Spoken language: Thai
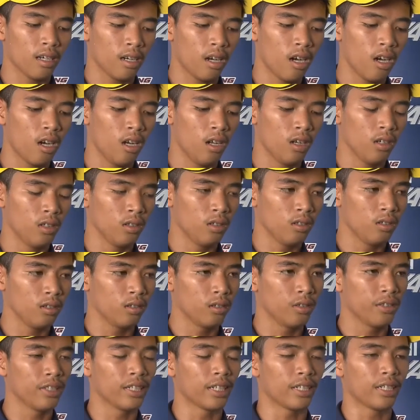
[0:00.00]
ก็
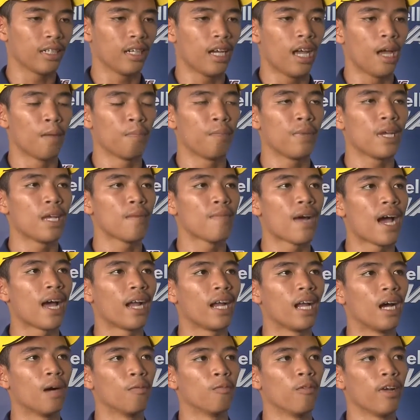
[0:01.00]
รู้สึกแฮปปี้มาก
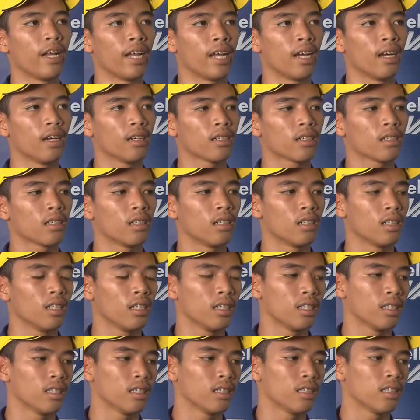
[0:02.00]
นะครับ วันนี้ก็
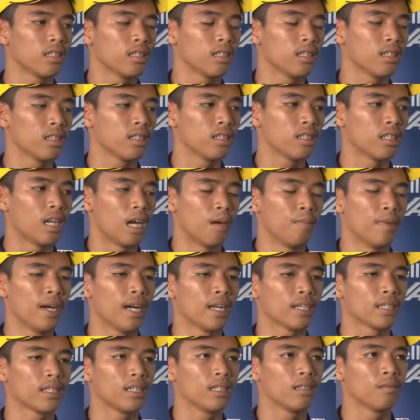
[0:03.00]
ที่สามา
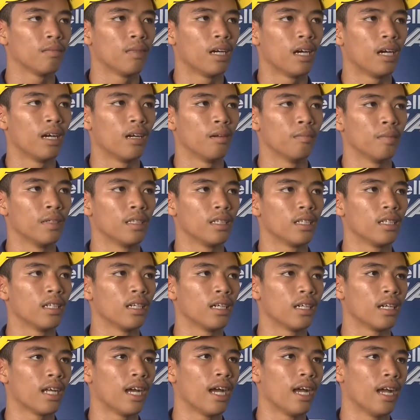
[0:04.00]
รถขึ้นมาเป็นที่ห
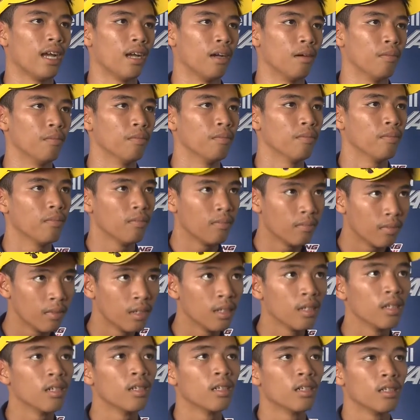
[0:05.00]
นึ่งได้ครับ
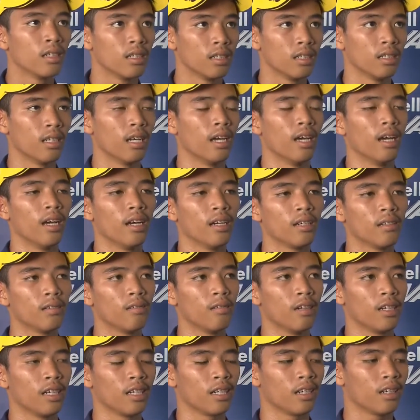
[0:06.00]

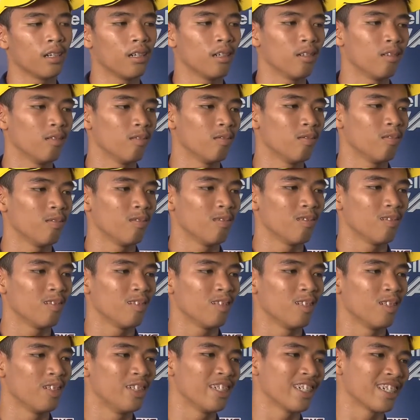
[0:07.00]
วันนี้ก็
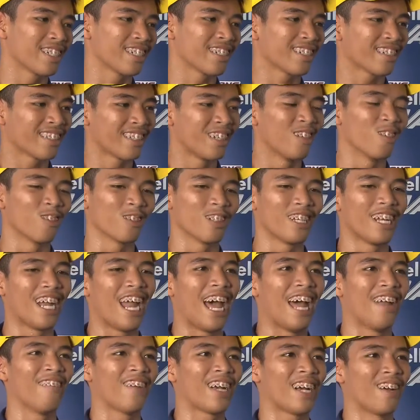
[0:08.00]
รู้สึกสนุกส
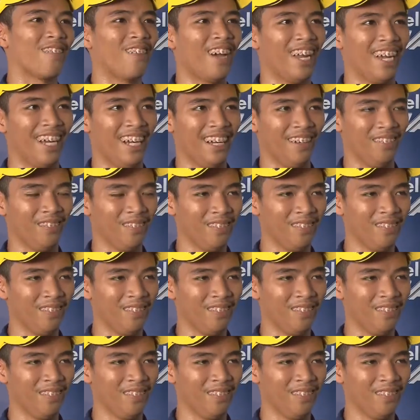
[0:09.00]
นานไปกับมันนะครั